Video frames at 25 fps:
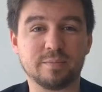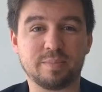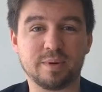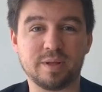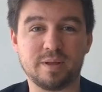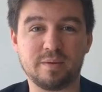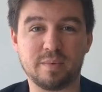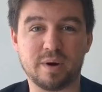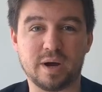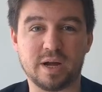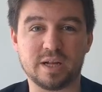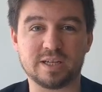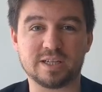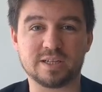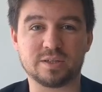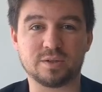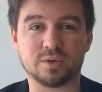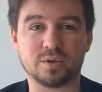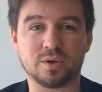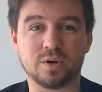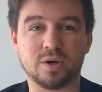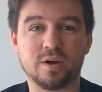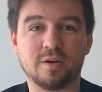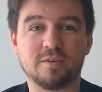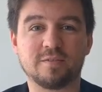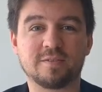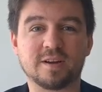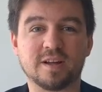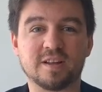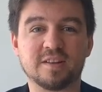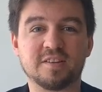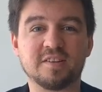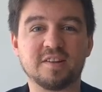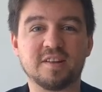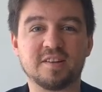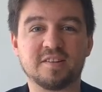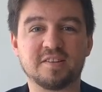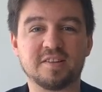понимать, что в
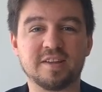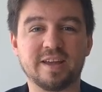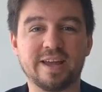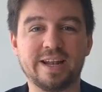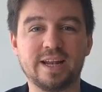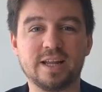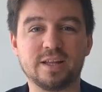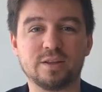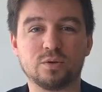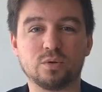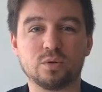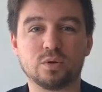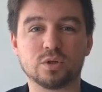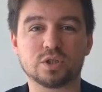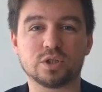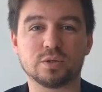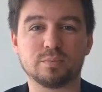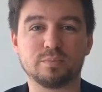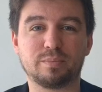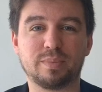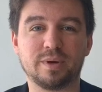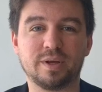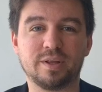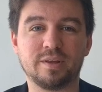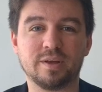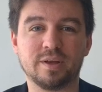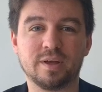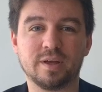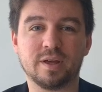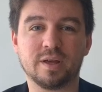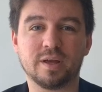конце цели должен быть